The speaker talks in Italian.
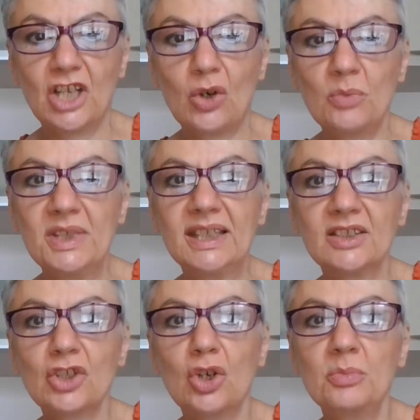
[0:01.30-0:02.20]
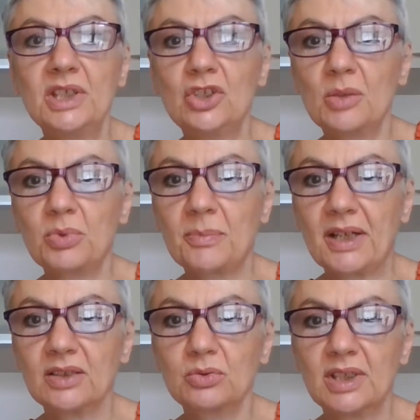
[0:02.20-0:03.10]
Ciao amiche, ciao amici, ho
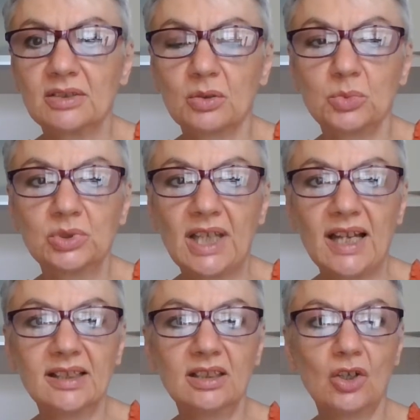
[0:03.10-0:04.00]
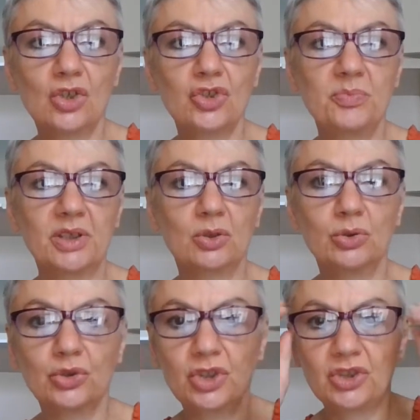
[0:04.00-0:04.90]
preparato un altro bootag oggi per
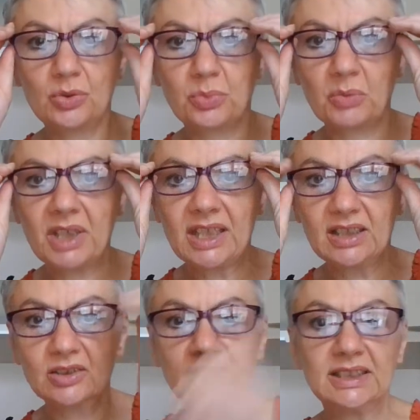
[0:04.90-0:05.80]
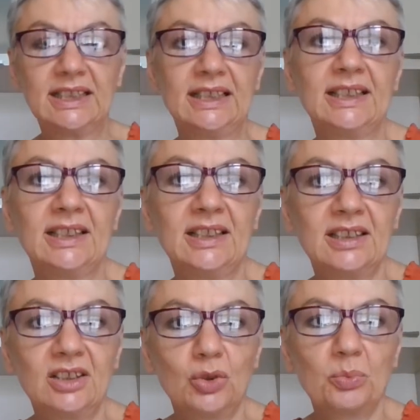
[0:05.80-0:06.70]
conoscerci un po' meglio,
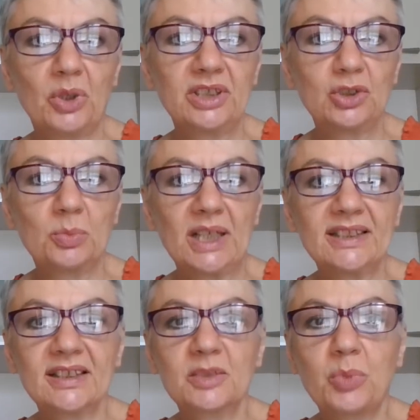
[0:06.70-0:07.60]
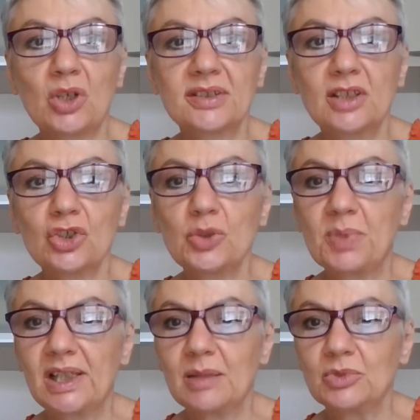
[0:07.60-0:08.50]
un po' di domande e risposte
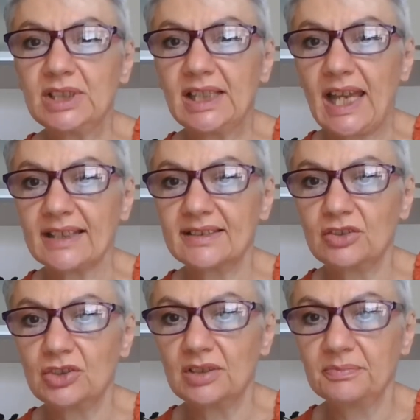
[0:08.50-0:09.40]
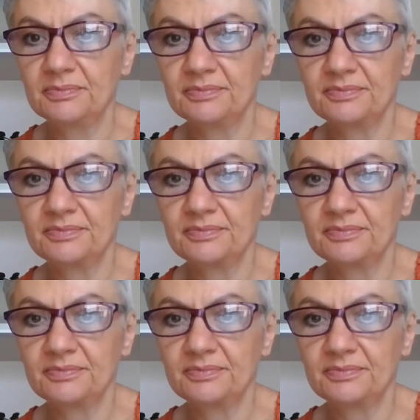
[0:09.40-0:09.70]
oggi parliamo di classici.